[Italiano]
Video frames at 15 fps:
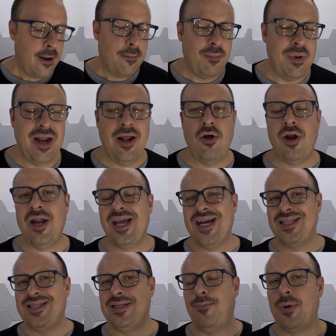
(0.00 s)
Bene, allora
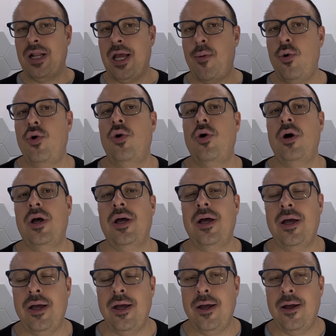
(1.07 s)
ragazzi, parliamo
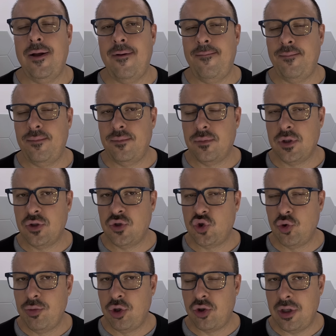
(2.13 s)
ehm,
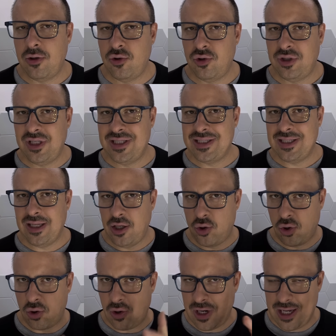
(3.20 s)
subito delle notizie di
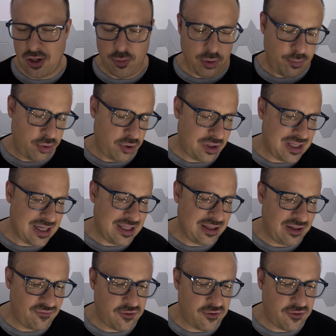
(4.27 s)
corollario più importanti.